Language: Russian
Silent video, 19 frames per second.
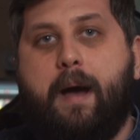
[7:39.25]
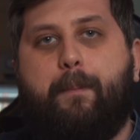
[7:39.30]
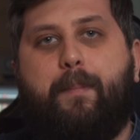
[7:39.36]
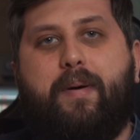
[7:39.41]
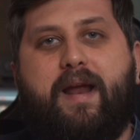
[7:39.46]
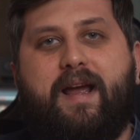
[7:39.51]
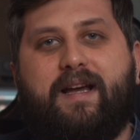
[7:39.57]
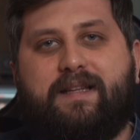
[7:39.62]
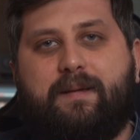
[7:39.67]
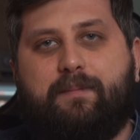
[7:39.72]

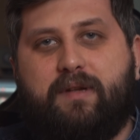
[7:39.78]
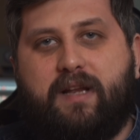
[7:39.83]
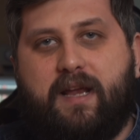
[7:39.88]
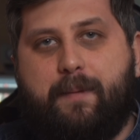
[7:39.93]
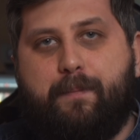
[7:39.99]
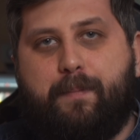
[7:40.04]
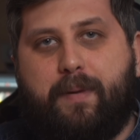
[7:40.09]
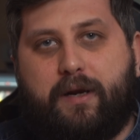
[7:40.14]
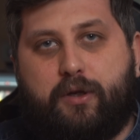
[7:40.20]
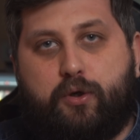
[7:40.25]
При этом для
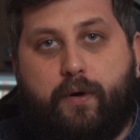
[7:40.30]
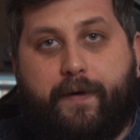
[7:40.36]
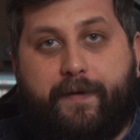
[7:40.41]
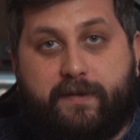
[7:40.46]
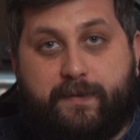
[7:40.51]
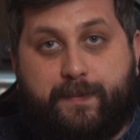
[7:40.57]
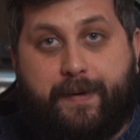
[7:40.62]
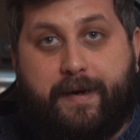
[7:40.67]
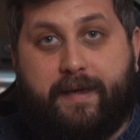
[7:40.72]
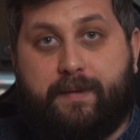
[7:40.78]
импортеров
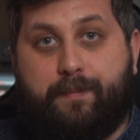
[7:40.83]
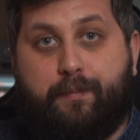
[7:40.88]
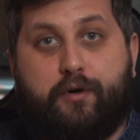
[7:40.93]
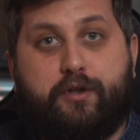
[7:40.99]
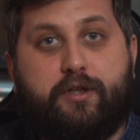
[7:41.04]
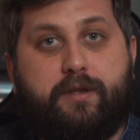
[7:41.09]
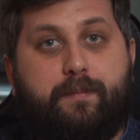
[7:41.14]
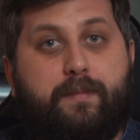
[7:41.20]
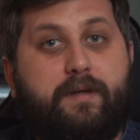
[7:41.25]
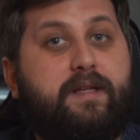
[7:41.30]
спред
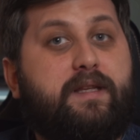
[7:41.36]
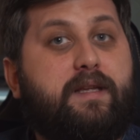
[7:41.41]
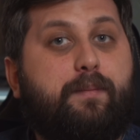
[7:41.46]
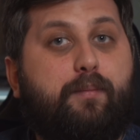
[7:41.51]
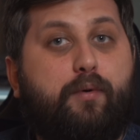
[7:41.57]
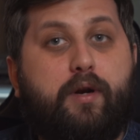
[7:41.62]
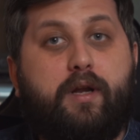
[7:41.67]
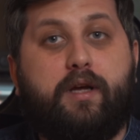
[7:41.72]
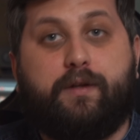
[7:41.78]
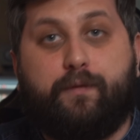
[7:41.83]
может быть не
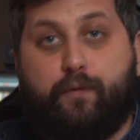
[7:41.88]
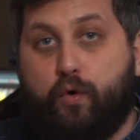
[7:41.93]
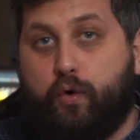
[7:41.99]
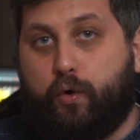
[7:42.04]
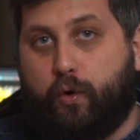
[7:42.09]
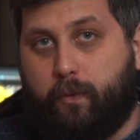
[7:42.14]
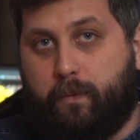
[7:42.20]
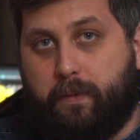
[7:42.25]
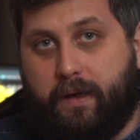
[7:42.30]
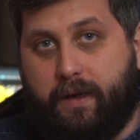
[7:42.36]
более 2
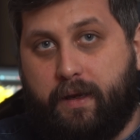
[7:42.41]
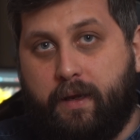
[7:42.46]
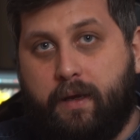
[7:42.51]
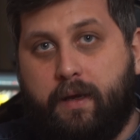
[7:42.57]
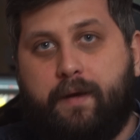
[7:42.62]
рублей.